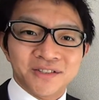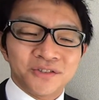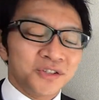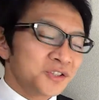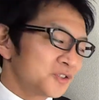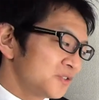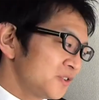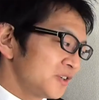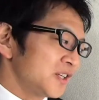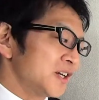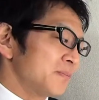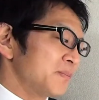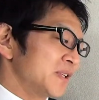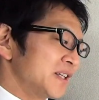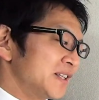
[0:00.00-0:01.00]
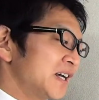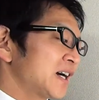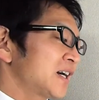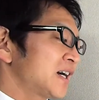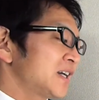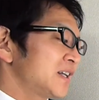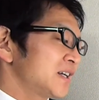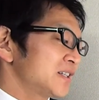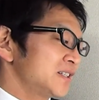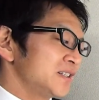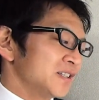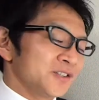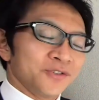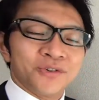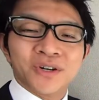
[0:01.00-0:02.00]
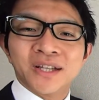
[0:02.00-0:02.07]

これすごいやっぱね、高いらしいんですよ。